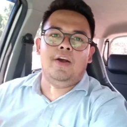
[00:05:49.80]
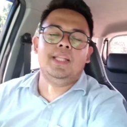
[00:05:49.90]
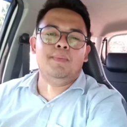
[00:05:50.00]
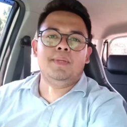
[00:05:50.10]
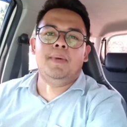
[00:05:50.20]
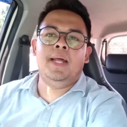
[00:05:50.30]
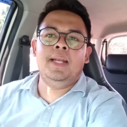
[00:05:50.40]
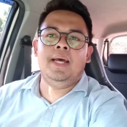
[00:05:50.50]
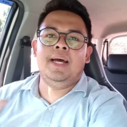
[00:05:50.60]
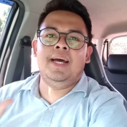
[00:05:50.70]
Oke
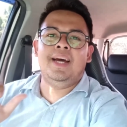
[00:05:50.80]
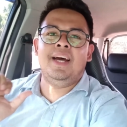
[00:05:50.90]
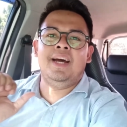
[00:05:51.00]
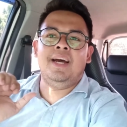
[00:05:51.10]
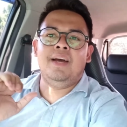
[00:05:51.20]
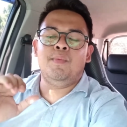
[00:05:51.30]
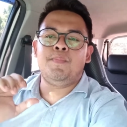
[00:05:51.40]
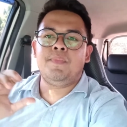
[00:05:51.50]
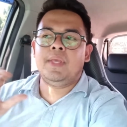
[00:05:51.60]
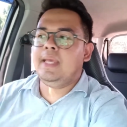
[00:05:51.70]
teman-teman, uh,
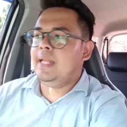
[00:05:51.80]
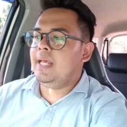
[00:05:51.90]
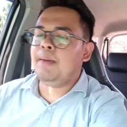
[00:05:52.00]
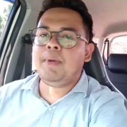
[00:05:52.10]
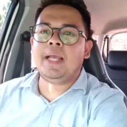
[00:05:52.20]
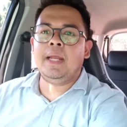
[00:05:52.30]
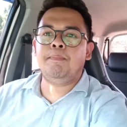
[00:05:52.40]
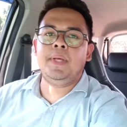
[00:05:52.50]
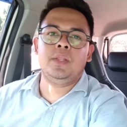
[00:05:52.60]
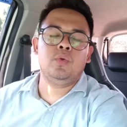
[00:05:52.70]
ini yang
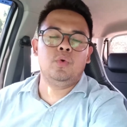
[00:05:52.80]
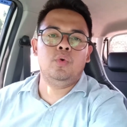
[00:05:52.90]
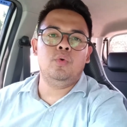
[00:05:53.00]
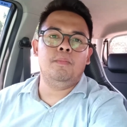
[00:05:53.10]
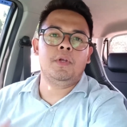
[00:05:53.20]
bagian pintu.